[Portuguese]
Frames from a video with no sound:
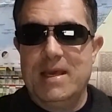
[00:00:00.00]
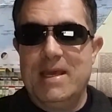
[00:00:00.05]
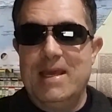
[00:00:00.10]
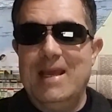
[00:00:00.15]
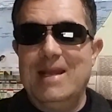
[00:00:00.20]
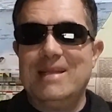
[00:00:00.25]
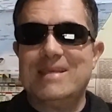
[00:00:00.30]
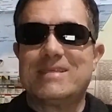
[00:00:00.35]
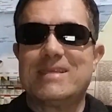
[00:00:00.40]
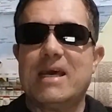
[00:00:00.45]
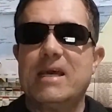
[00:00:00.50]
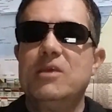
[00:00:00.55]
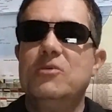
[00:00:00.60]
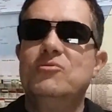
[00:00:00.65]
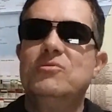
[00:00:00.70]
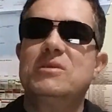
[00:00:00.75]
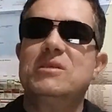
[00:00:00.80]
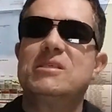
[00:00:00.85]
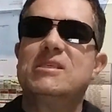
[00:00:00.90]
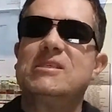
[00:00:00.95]
Ele
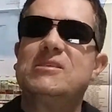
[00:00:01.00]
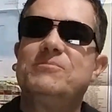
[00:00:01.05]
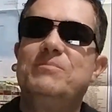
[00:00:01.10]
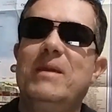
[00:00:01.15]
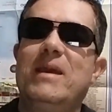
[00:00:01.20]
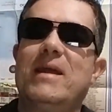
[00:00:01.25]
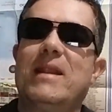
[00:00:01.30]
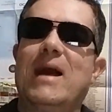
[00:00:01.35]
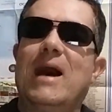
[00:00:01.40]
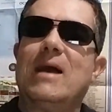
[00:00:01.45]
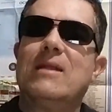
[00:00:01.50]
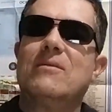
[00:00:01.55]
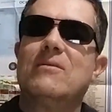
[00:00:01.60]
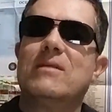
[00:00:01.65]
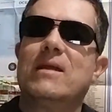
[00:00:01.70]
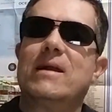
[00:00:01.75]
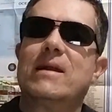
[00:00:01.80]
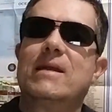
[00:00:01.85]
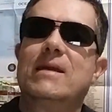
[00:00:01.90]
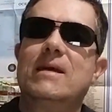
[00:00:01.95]
saiu desesperado
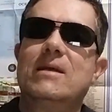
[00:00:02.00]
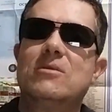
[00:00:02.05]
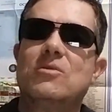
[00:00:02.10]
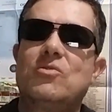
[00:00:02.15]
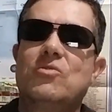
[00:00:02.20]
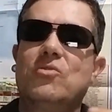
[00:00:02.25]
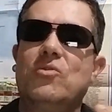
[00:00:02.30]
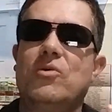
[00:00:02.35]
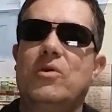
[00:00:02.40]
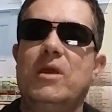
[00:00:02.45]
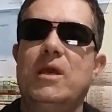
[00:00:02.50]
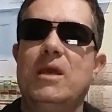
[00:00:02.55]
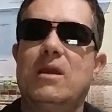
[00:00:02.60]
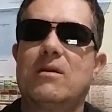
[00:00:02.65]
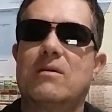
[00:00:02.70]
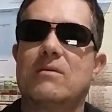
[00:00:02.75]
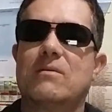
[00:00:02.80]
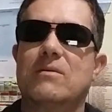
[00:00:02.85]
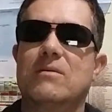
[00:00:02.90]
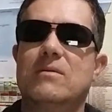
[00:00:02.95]
largando o
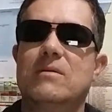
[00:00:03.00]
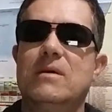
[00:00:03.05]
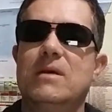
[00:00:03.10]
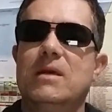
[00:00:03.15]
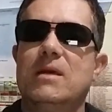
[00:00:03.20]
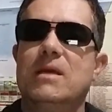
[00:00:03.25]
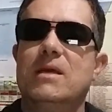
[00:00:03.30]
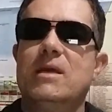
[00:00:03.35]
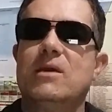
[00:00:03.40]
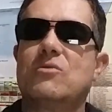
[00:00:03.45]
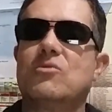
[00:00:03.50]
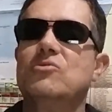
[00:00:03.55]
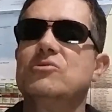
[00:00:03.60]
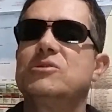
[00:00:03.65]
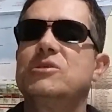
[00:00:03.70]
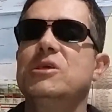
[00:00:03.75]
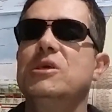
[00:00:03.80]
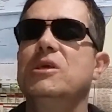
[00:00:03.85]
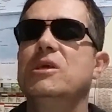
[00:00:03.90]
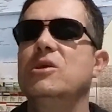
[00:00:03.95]
currículo e
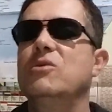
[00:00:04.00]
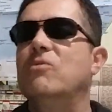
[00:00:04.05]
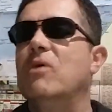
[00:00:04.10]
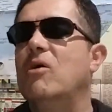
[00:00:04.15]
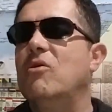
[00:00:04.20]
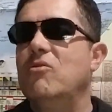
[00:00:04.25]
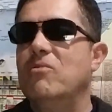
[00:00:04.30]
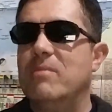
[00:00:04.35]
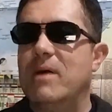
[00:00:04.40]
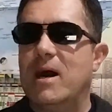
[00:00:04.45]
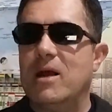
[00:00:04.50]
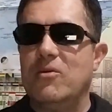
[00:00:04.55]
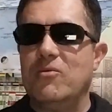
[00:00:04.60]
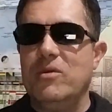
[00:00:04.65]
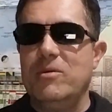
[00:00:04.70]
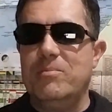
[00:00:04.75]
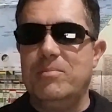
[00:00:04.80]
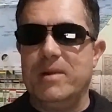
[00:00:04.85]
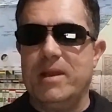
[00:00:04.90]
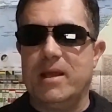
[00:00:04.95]
conseguiu arrumar
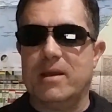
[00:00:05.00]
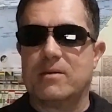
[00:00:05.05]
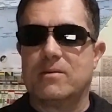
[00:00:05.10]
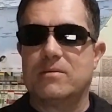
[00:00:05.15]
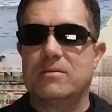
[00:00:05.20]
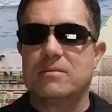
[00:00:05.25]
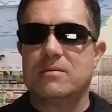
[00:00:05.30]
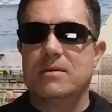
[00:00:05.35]
um emprego.